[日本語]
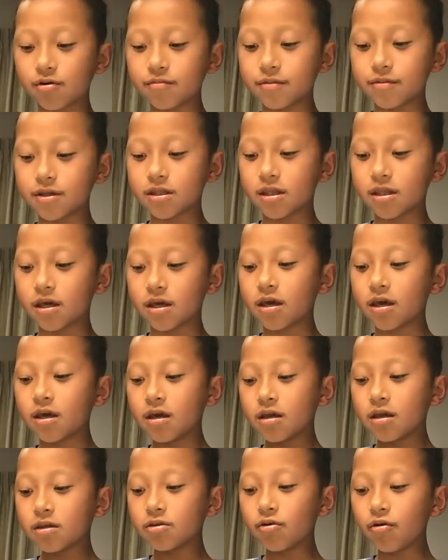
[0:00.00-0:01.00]
見て、
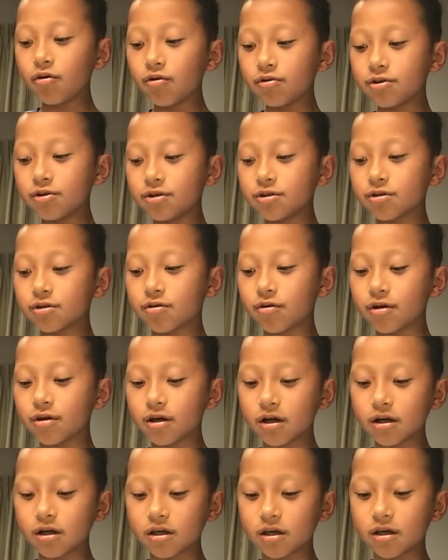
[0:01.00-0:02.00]
どういう声
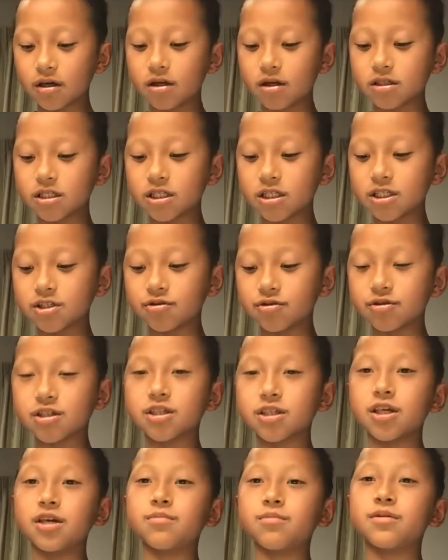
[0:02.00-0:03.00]
掛けや指示を
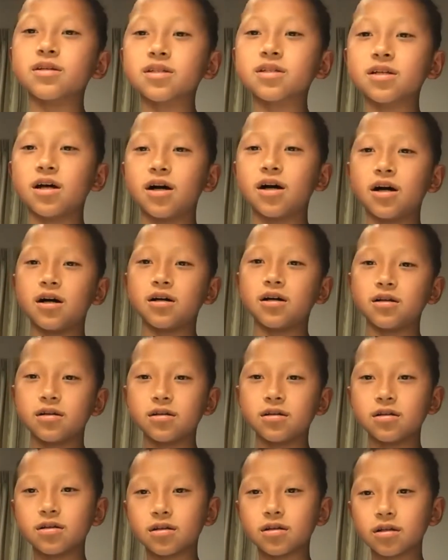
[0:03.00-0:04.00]
していますか
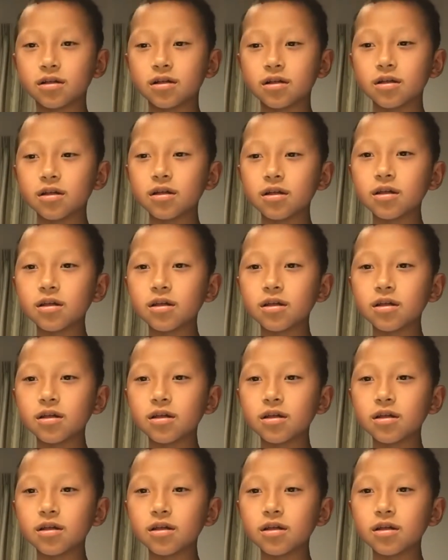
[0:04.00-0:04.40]
お